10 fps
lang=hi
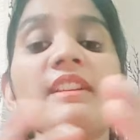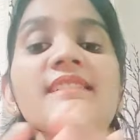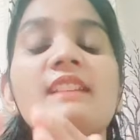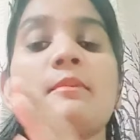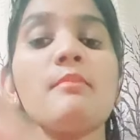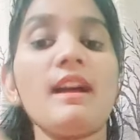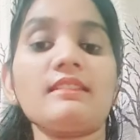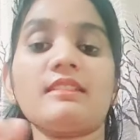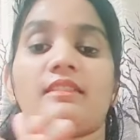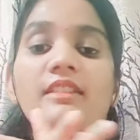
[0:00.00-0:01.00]
फ्रेंड्स हम
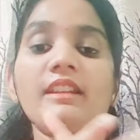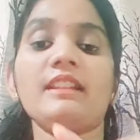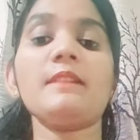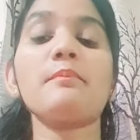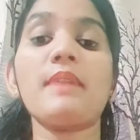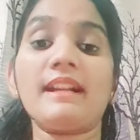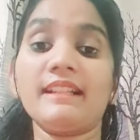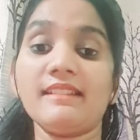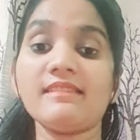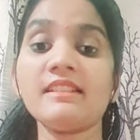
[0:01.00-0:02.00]
बात कर रहे हैं कि
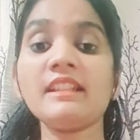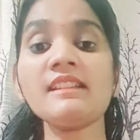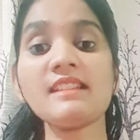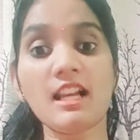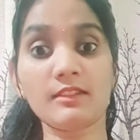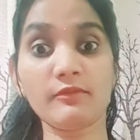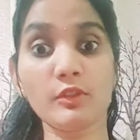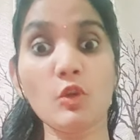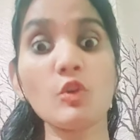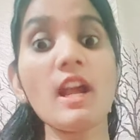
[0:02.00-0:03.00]
प्रेगनेंसी के साथ
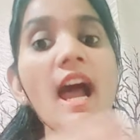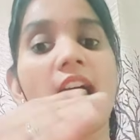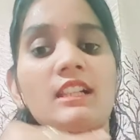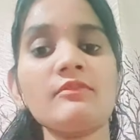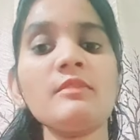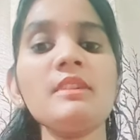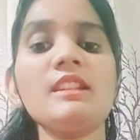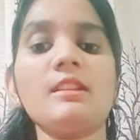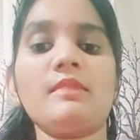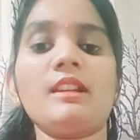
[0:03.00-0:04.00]
में और आठवें
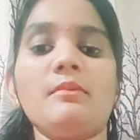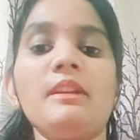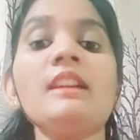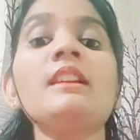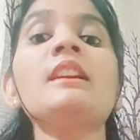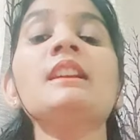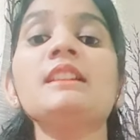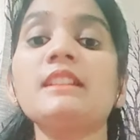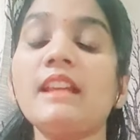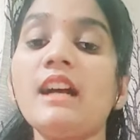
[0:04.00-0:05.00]
महीने में हमें
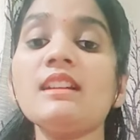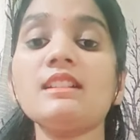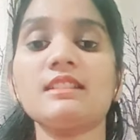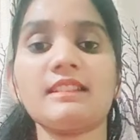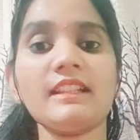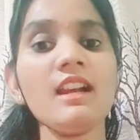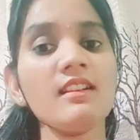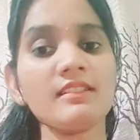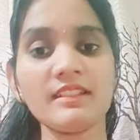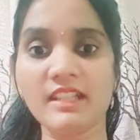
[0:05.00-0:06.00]
क्या गलतियाँ
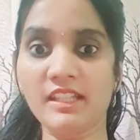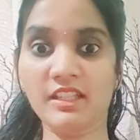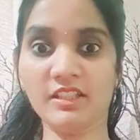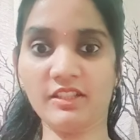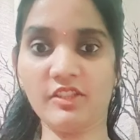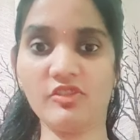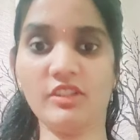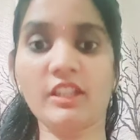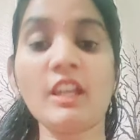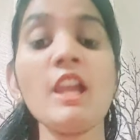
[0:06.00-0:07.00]
नहीं करनी
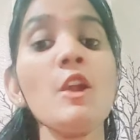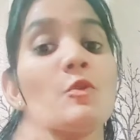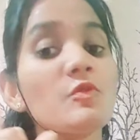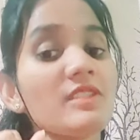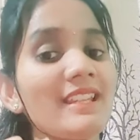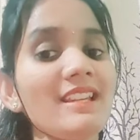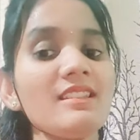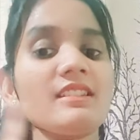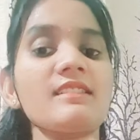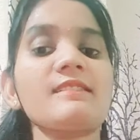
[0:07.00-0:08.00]
चाहिए उसके
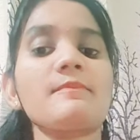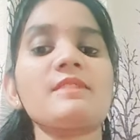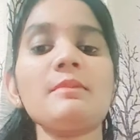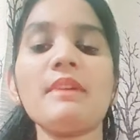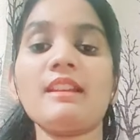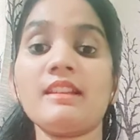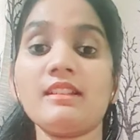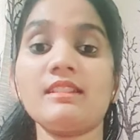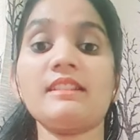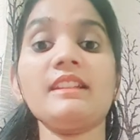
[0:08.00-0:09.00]
अंदर सबसे पहली
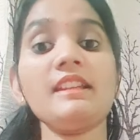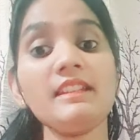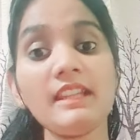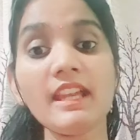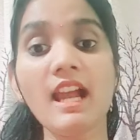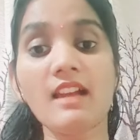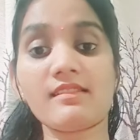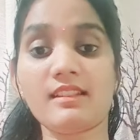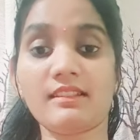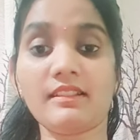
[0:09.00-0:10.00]
गलती ये आ
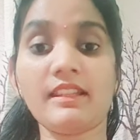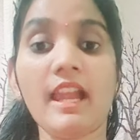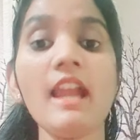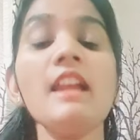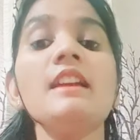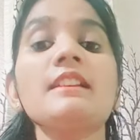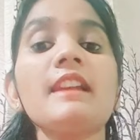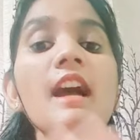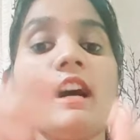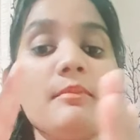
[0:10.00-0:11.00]
जाती है
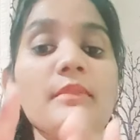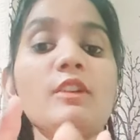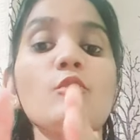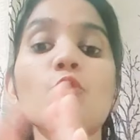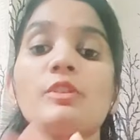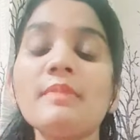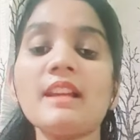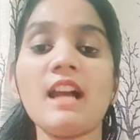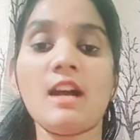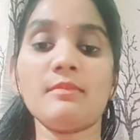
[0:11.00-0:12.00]
कि हमें कोई
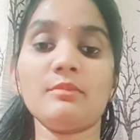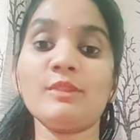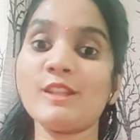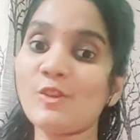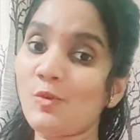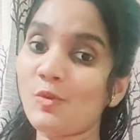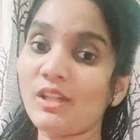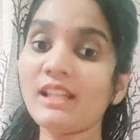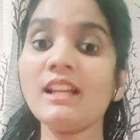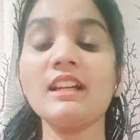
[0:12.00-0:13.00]
भी काम अब
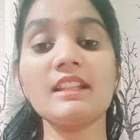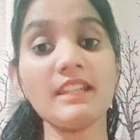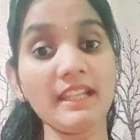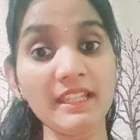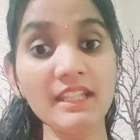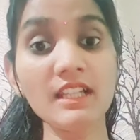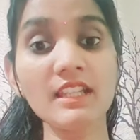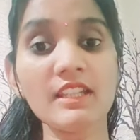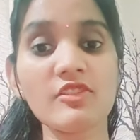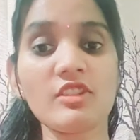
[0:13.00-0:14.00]
झुक नहीं
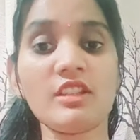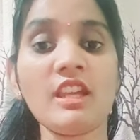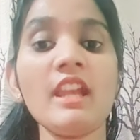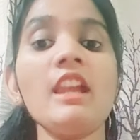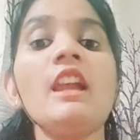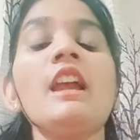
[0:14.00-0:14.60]
करना चाहिए